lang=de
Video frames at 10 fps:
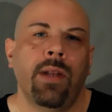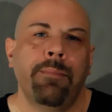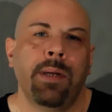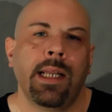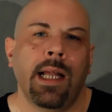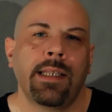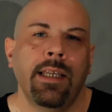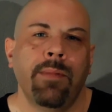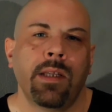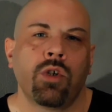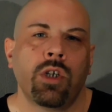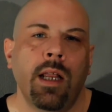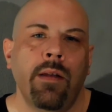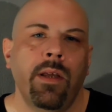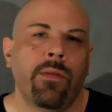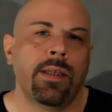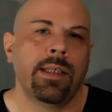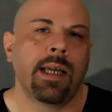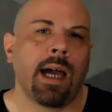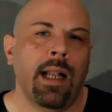Flatpedals nicht mehr so schnell wie auf
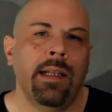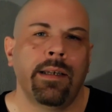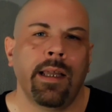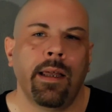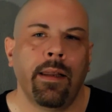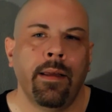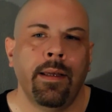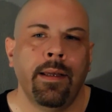diesen Krallendingern.